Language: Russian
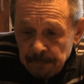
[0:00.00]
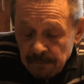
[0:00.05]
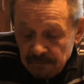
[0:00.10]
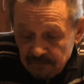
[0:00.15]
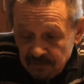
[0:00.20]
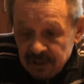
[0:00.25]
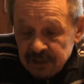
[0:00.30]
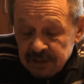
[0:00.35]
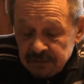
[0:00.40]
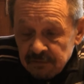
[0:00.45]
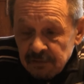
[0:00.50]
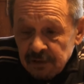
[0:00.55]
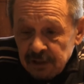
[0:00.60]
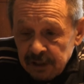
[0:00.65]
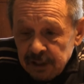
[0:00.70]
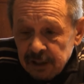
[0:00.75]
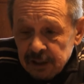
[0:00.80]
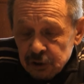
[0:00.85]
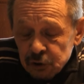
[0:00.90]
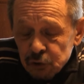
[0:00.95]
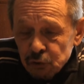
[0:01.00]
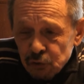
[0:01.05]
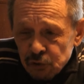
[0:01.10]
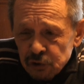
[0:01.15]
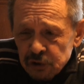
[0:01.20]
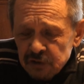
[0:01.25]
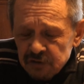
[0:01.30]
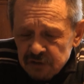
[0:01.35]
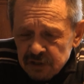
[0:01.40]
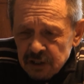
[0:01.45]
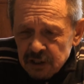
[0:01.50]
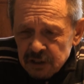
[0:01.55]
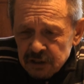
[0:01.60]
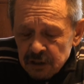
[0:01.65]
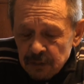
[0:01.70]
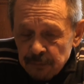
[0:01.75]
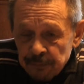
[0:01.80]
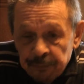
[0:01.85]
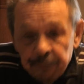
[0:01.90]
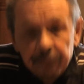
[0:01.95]
Вадим Валерьевич Кожинов
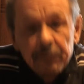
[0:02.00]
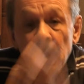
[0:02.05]
сказал,